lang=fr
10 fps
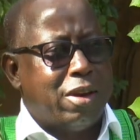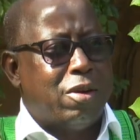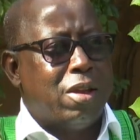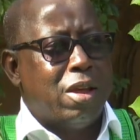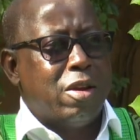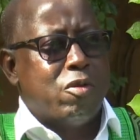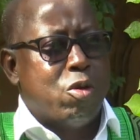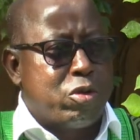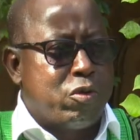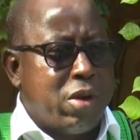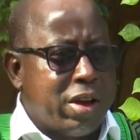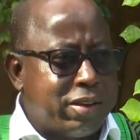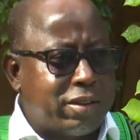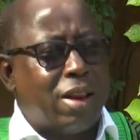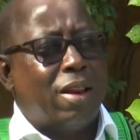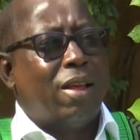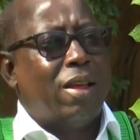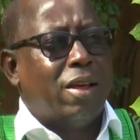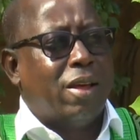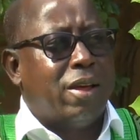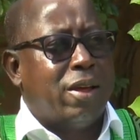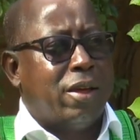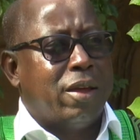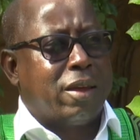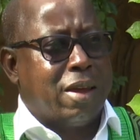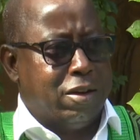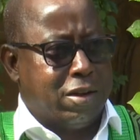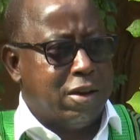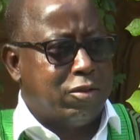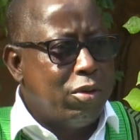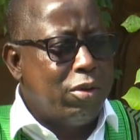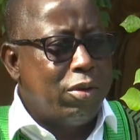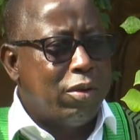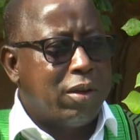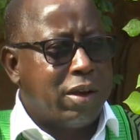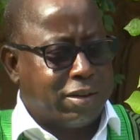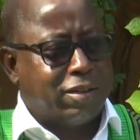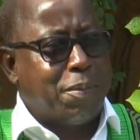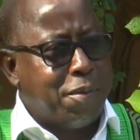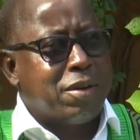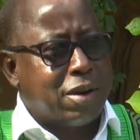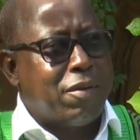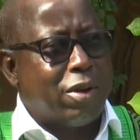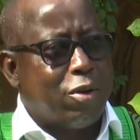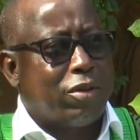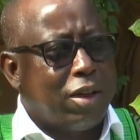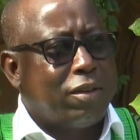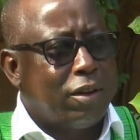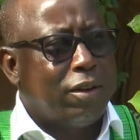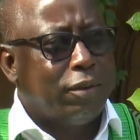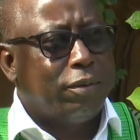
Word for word: une autre voix que celle euh, qu'ils ont. Est-ce que ce n'est pas un travail colossal, ça